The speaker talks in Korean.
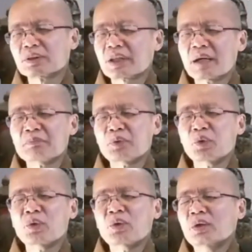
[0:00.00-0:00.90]
대면
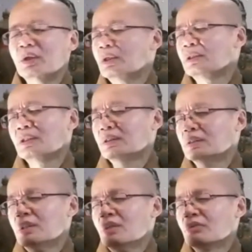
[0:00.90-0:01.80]
참회를 할 수 없는
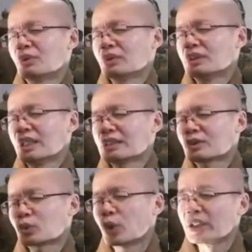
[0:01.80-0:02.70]
잘못들이 있습니다.